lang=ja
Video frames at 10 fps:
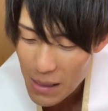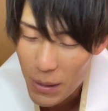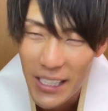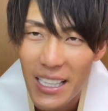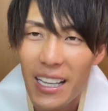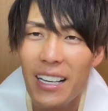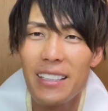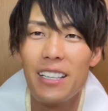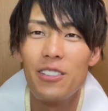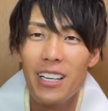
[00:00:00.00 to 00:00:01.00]
まあ切れな
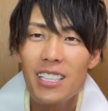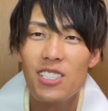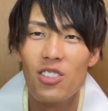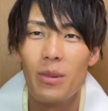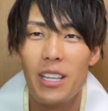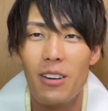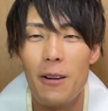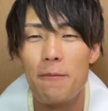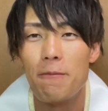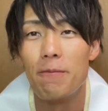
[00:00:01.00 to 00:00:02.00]
かったけどねその場で
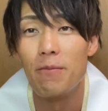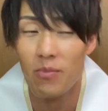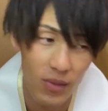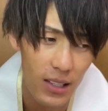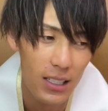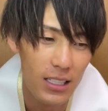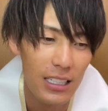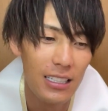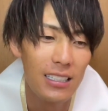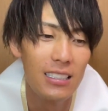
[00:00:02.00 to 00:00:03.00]
は
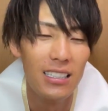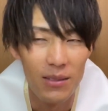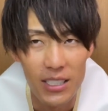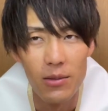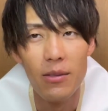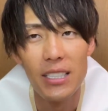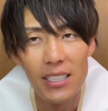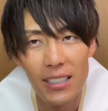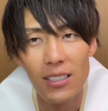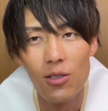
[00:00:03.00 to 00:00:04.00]
いやもうすみま
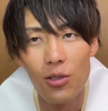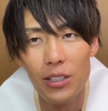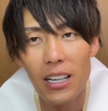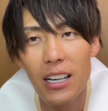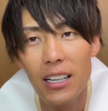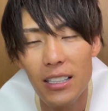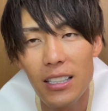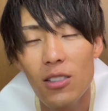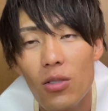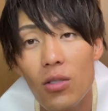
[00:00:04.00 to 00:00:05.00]
せんってこうお互いが
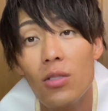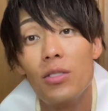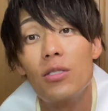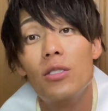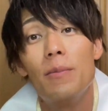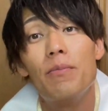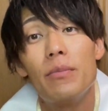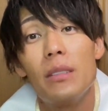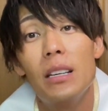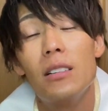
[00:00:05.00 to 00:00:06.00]
ねこう本当
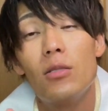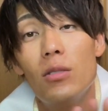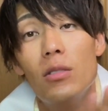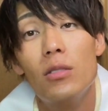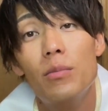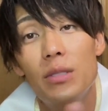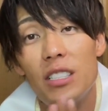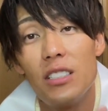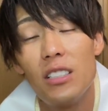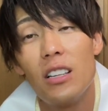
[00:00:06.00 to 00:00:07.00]
ねこうぶ
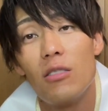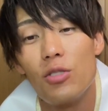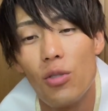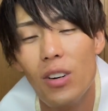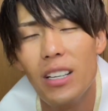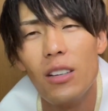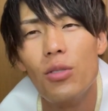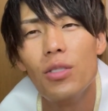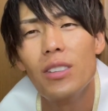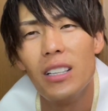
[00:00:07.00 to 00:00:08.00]
つかっちゃったのがしょうがない
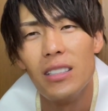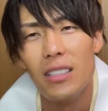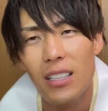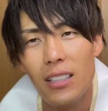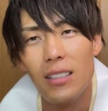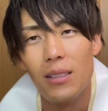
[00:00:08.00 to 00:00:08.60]
ことなんでって、うん、ね